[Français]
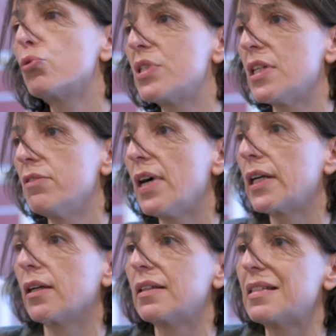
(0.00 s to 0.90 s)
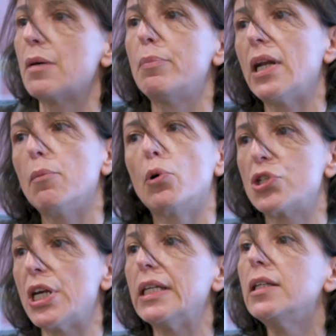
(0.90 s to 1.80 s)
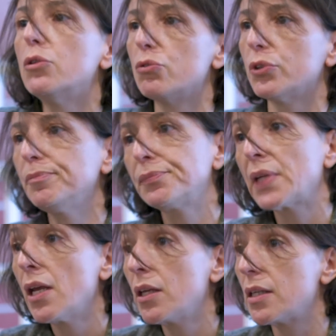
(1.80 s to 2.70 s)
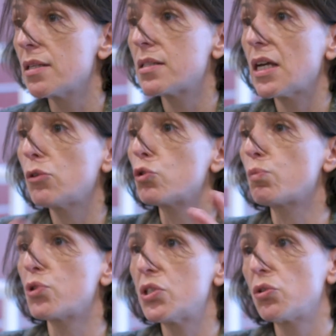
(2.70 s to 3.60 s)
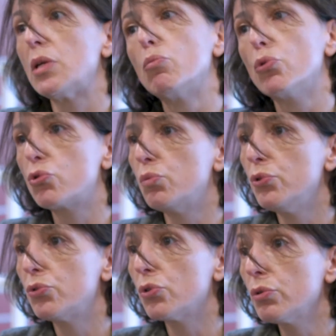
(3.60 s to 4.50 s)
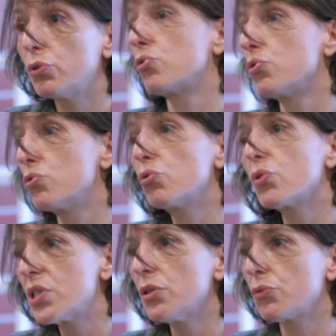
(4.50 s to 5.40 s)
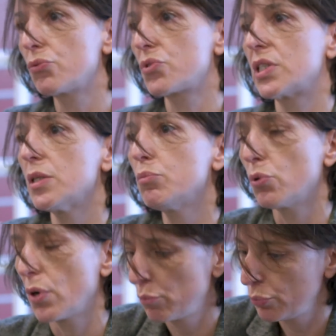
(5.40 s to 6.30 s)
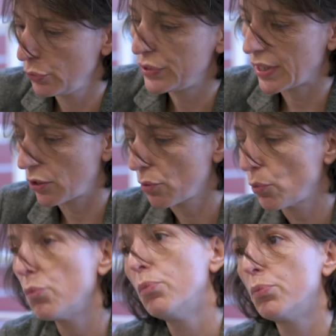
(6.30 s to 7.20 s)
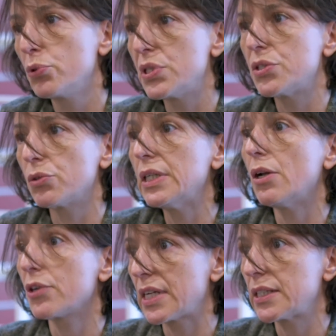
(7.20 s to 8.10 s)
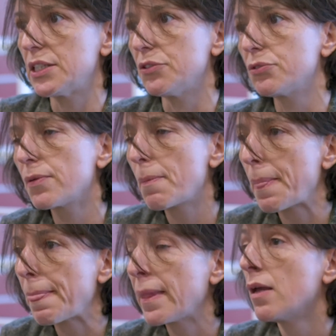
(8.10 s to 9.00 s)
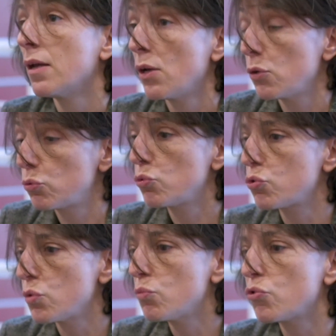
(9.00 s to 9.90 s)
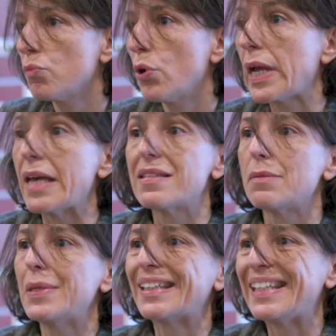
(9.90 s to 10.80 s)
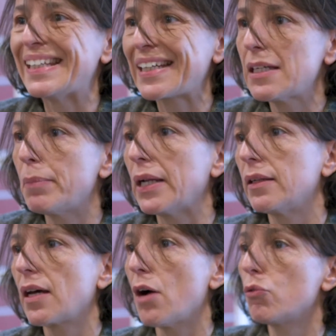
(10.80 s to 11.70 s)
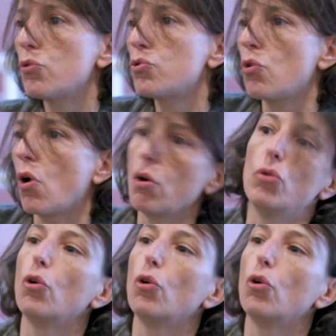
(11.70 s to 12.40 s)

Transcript: toute cette vague hein, des appels à projets innovants qui essayent de se positionner beaucoup plus tôt, de se sourcer en foncier pour ultérieurement positionner leurs actifs. Tout ce mouvement est assez bien décrit par les travaux sur euh,